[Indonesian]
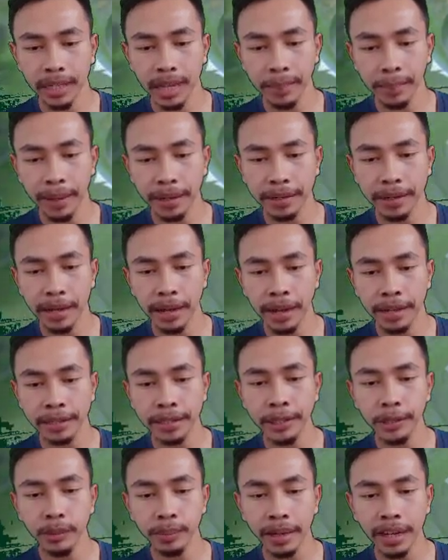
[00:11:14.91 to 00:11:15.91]
Sudah
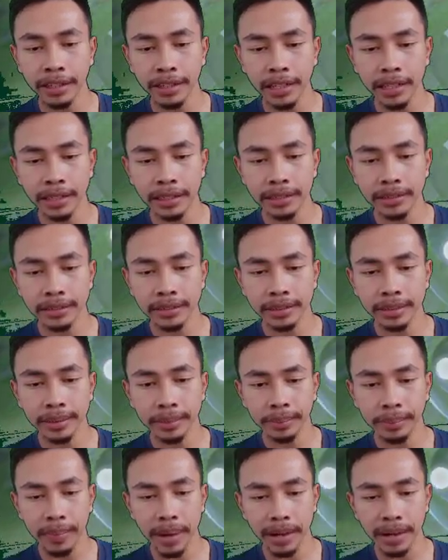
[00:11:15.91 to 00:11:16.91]
pada hidup lagi
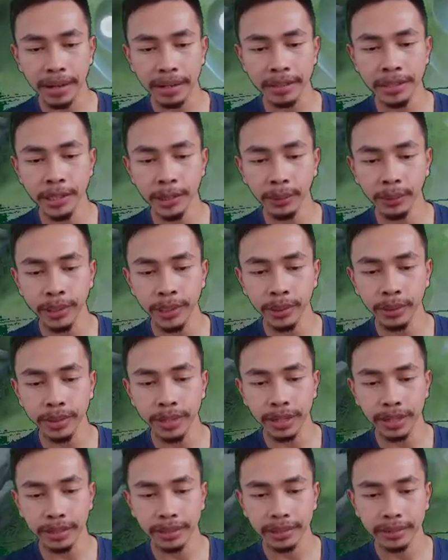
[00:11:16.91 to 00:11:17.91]
para
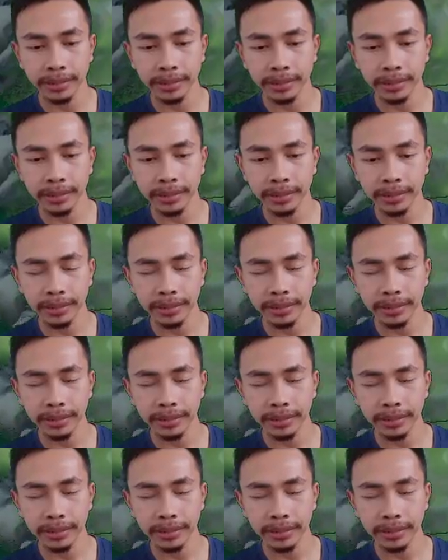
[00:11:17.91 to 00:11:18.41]
hero-heronya.